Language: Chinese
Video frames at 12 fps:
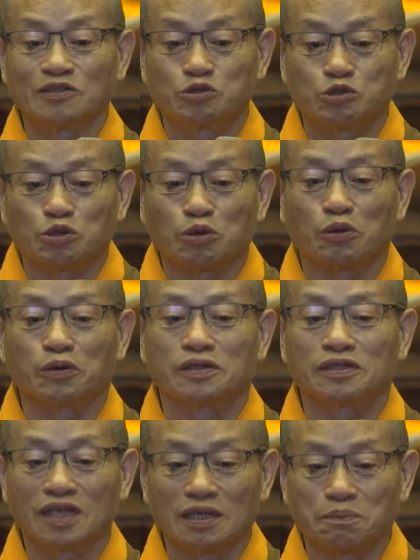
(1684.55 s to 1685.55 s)
就
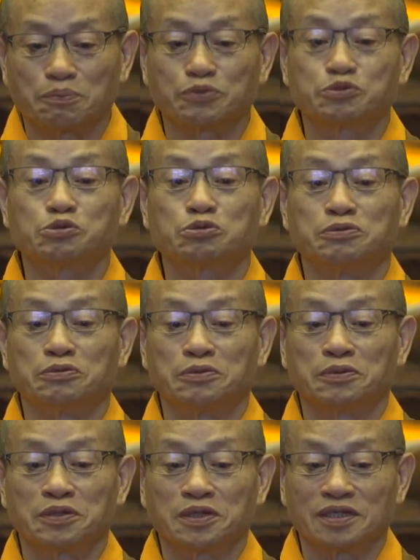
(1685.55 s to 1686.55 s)
立不住
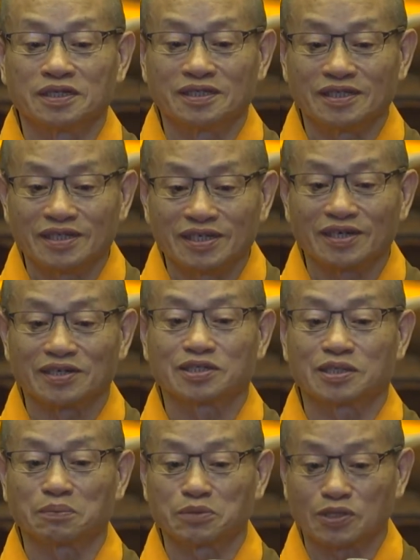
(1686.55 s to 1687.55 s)
一个
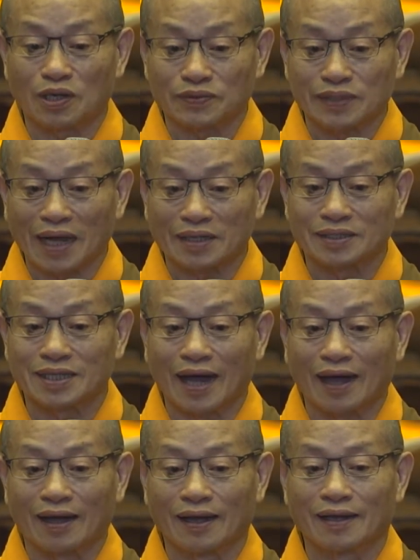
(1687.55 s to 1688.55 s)
什么叫当下。
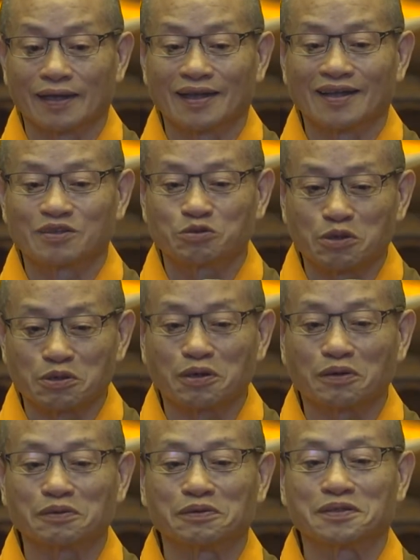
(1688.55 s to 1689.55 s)
若
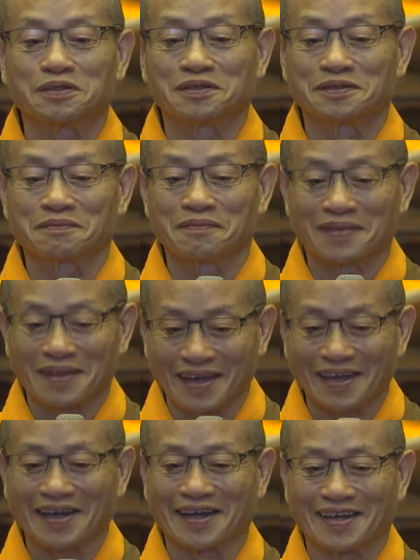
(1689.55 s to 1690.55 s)
用啊，